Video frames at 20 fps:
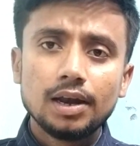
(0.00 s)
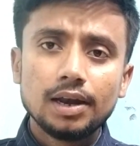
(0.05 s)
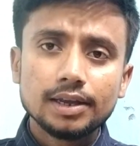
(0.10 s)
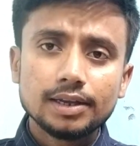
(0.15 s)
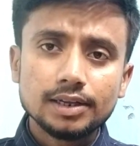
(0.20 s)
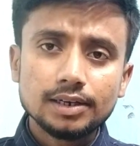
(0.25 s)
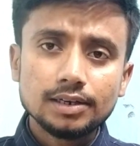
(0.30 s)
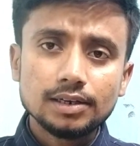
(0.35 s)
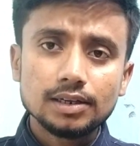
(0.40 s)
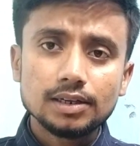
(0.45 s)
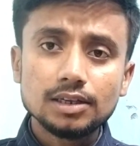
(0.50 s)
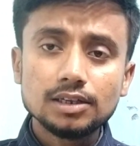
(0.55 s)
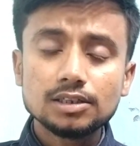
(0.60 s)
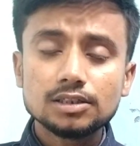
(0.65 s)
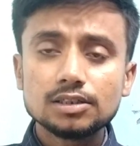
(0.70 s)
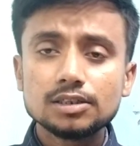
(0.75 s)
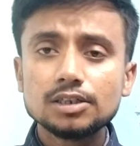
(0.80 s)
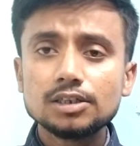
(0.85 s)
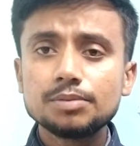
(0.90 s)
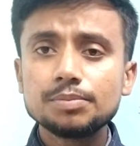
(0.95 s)
लेकिन
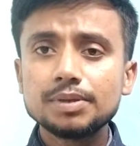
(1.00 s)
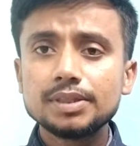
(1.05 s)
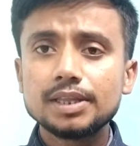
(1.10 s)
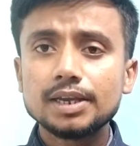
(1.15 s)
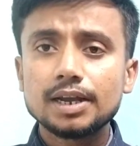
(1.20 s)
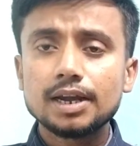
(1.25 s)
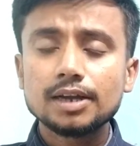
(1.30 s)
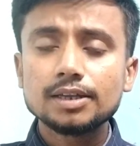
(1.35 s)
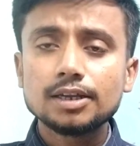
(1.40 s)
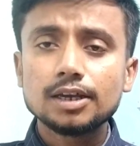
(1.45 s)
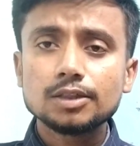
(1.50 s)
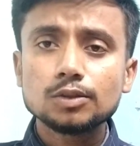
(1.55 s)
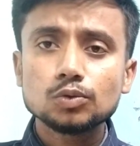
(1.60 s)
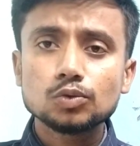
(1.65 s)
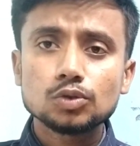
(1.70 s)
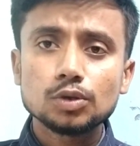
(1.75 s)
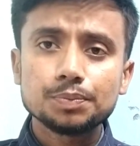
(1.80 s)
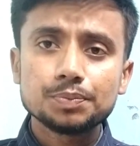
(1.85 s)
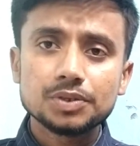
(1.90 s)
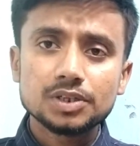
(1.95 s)
इस चीज़ में देखा जाए
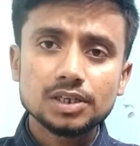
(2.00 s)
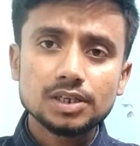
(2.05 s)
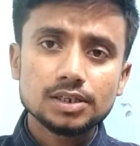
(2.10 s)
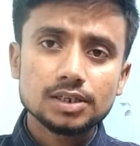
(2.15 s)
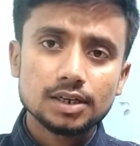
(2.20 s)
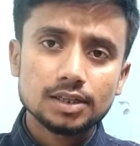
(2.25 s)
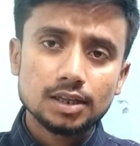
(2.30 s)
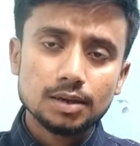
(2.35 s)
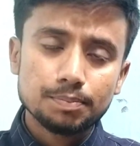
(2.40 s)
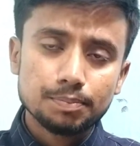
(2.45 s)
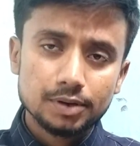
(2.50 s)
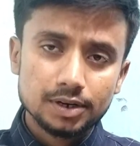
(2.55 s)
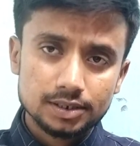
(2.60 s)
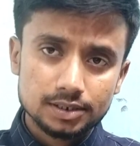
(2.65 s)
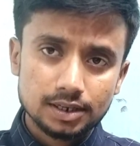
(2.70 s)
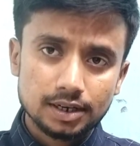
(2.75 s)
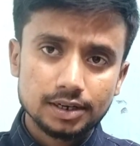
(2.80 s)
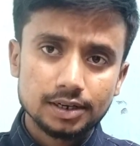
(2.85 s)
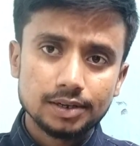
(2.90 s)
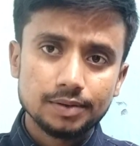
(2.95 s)
तो सबसे ज़्यादा
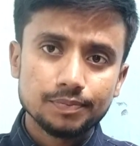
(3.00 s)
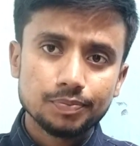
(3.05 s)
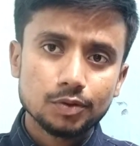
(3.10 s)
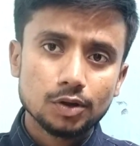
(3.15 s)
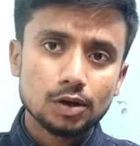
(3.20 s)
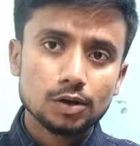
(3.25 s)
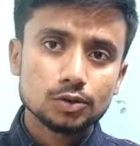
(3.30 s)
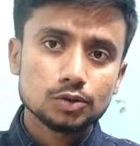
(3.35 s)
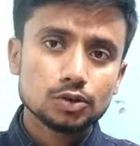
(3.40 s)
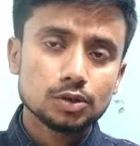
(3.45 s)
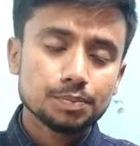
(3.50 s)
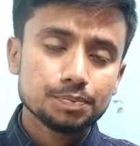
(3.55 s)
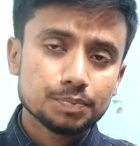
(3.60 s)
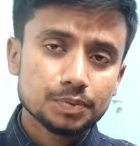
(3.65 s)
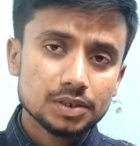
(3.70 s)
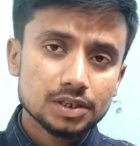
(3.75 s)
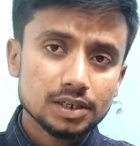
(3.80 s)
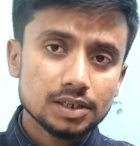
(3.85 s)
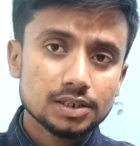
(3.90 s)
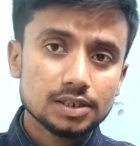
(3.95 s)
परेशानी और
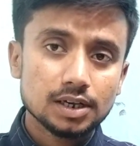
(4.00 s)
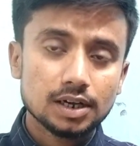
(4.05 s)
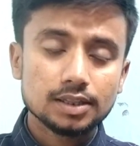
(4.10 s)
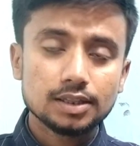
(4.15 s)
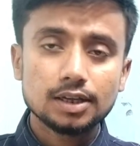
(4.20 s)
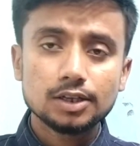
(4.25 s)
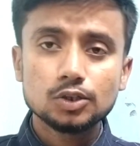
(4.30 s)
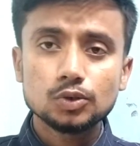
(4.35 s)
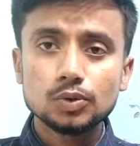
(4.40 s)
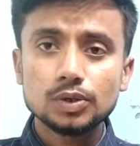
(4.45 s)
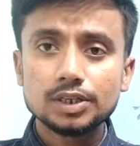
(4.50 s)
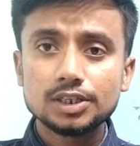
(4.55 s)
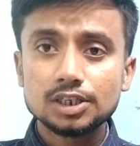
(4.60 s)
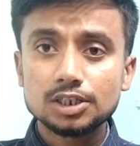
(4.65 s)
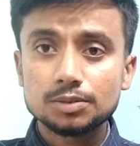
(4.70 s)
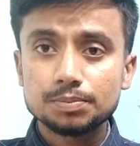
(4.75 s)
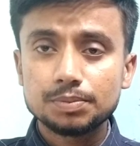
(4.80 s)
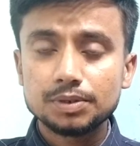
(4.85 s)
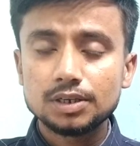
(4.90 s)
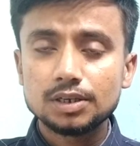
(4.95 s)
सबसे ज़्यादा जो है
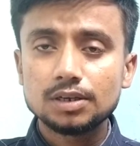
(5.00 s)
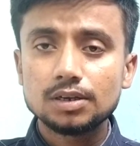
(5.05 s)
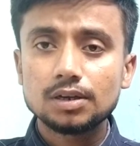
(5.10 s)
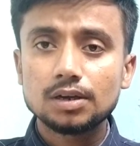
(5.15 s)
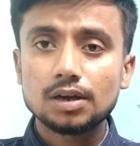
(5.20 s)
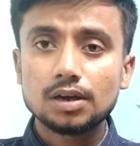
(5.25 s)
जिस पे